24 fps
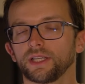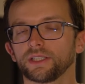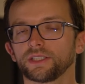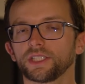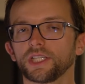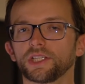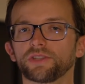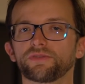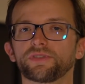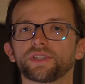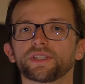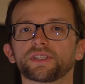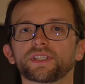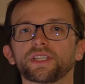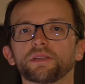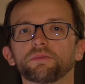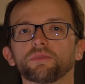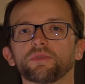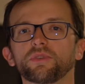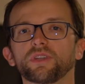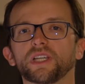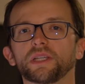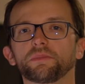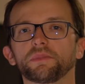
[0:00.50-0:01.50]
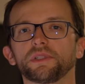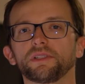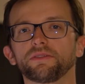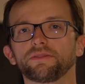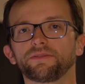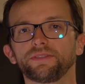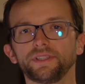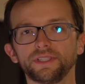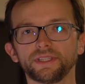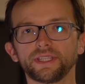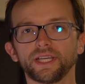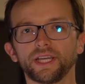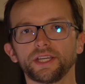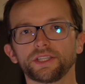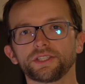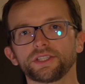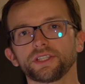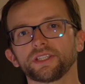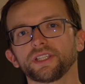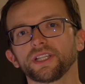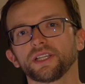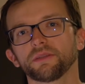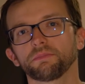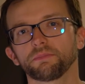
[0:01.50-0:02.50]
Cześć wszystkim, tu Emil,
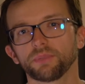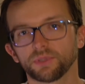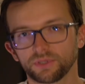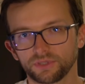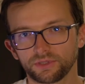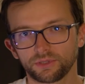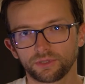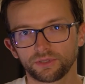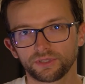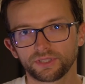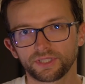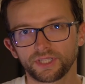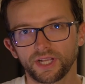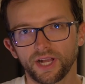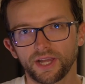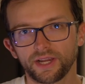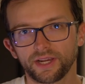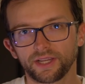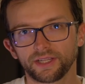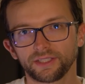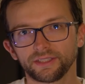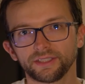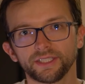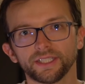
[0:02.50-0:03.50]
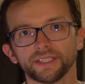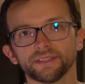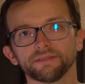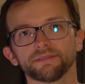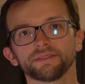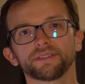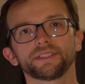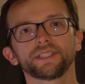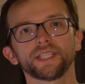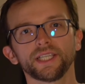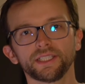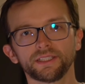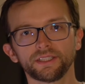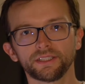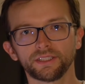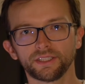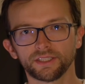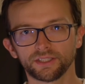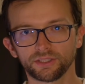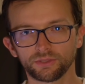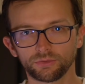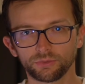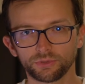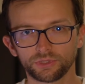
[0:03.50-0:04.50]
witajcie na Pozdro RLD,
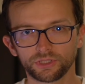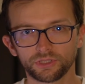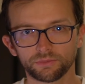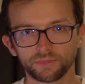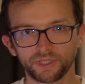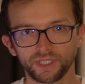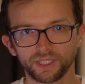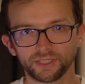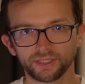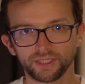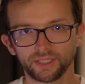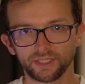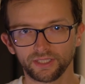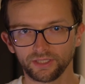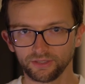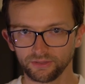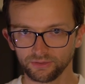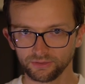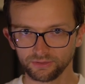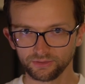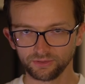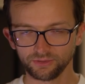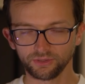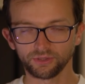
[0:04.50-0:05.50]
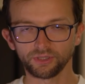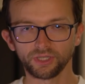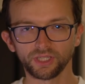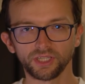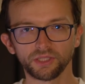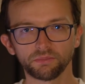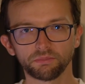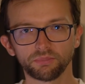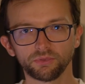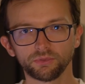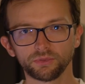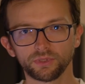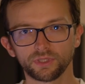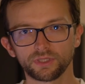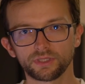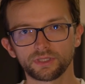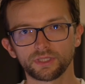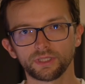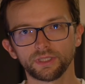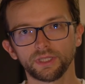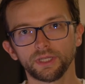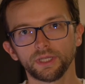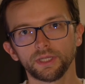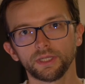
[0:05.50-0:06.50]
jedynie słusznym kanale o Korei
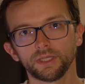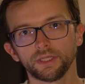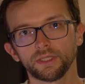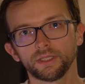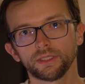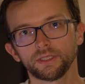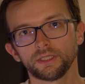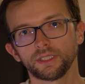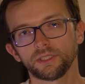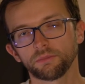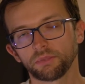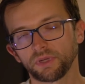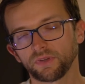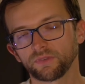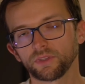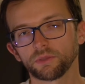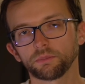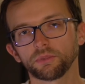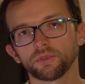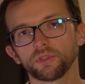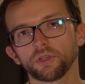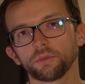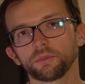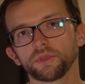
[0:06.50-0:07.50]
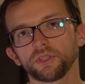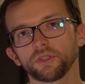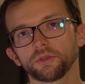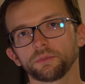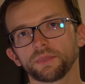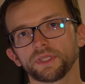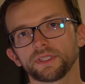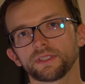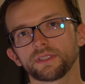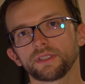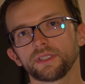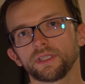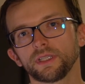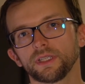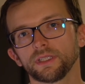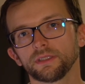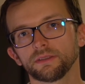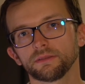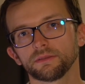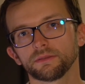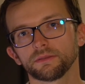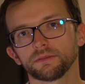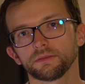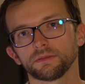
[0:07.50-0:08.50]
Północnej i prawdopodobnie obecnie
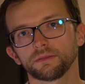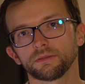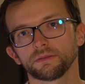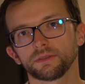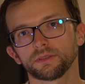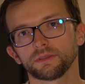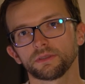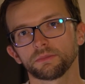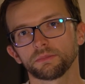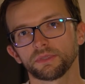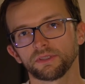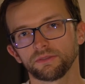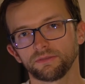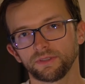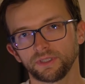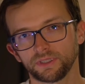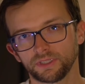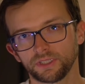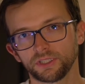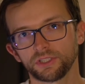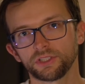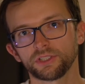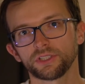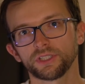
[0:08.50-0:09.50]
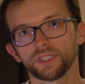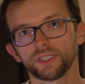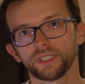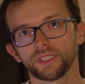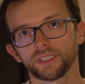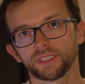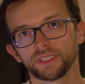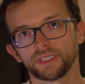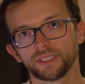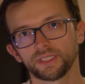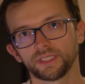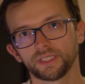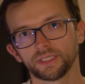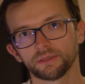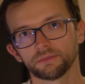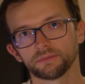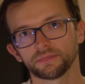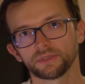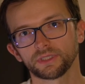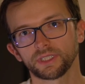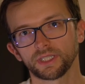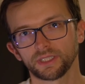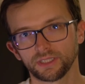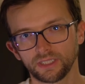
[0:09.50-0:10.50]
chyba faktycznie
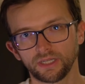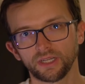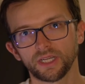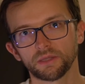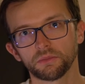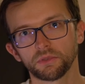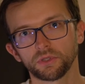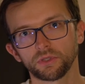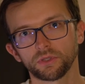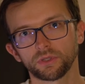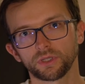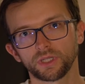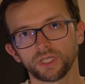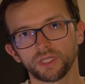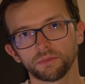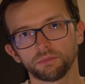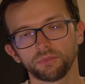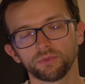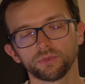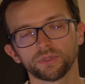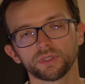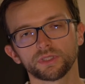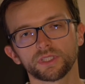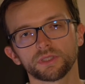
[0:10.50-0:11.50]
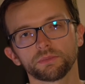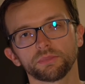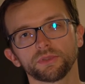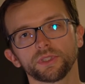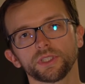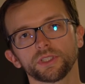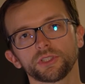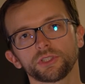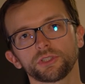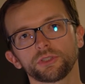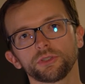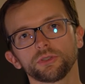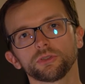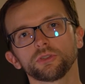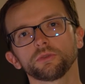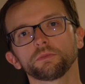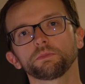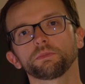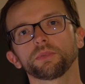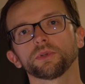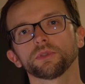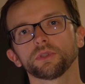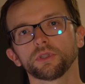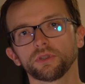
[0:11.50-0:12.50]
jedynym kanałem o Korei Północnej, ponieważ
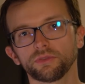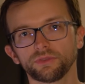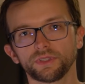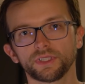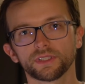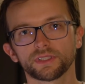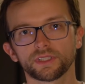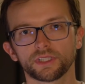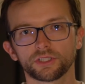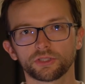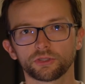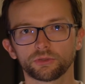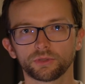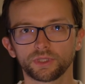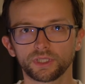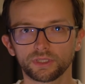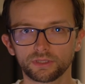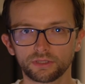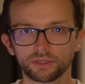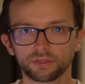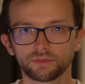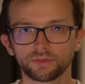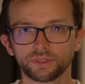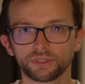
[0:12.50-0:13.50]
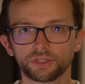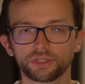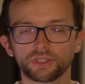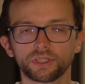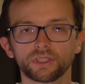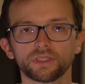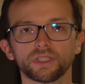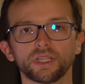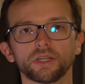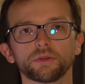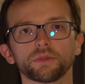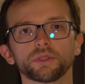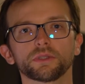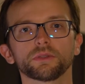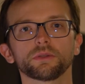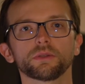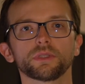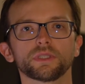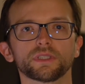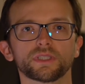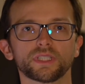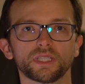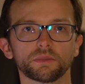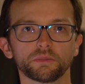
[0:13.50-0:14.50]
YouTube ponownie zaczął kasować kanały,
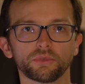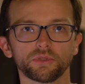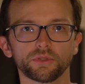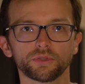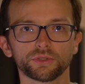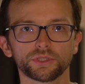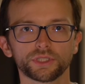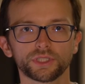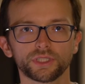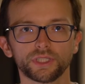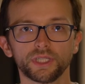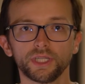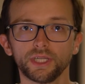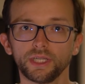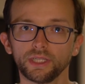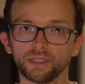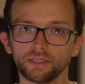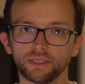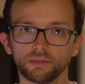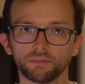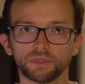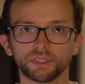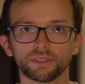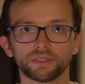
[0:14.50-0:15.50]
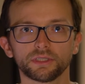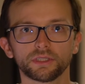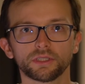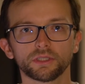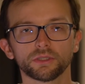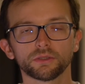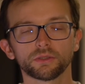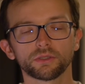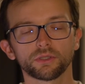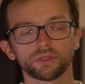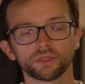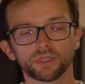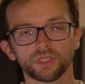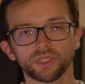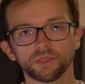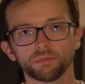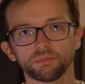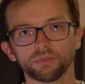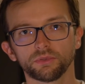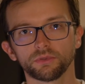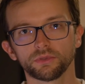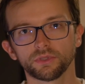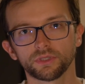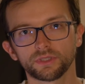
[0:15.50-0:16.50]
które zajmują się tematyką Korei
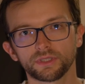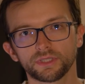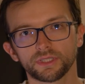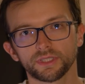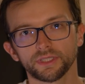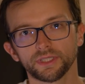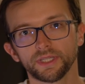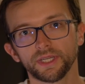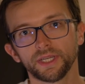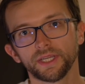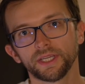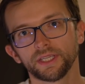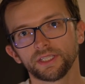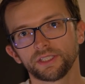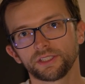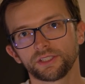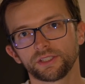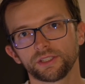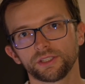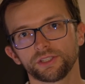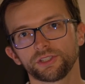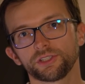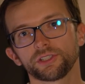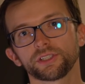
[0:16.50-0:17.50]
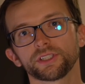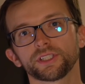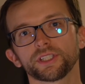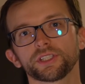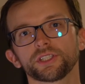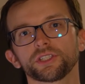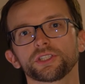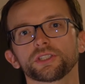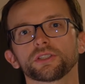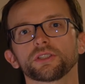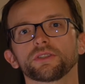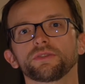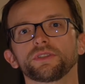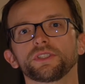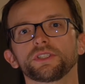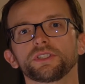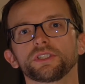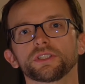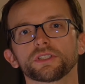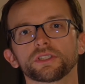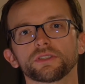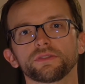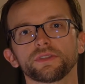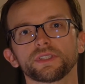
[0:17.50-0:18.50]
Północnej. Jeśli chcecie się dowiedzieć
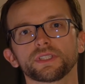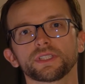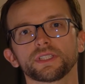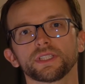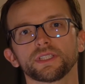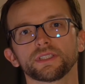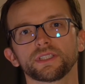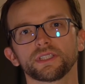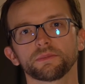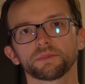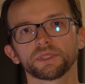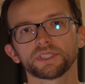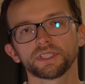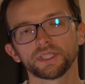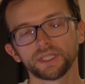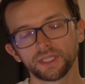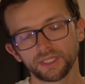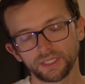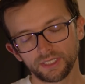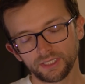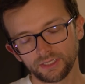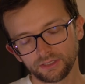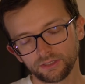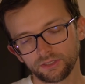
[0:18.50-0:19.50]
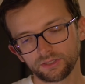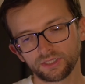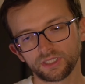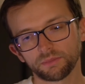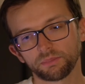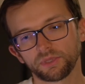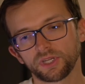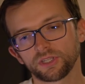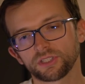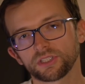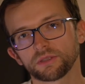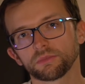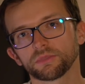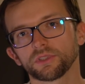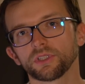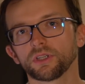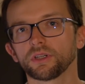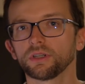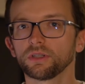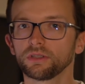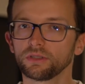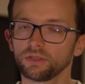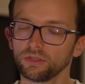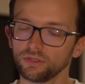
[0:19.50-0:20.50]
nieco więcej na temat, to zapraszam
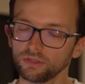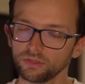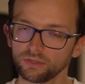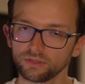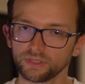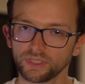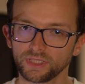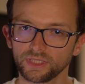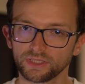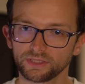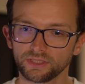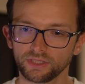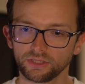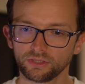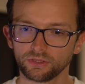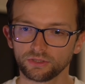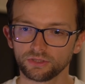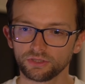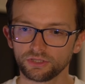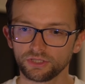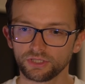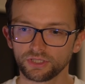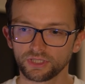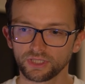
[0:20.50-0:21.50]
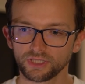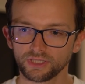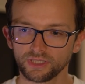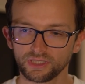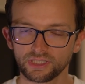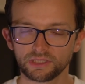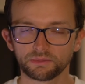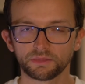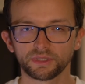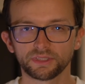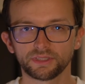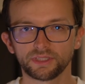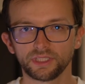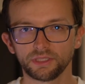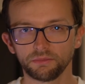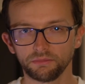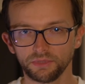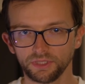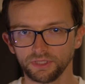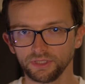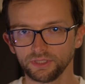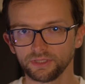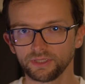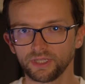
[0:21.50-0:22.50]
do oglądania tego odcinka na temat tej
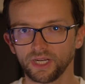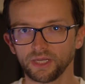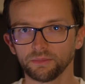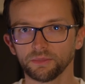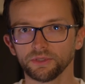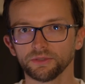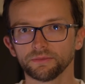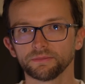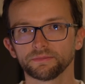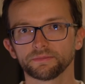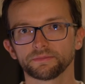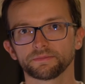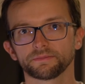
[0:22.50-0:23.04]
mini dramy.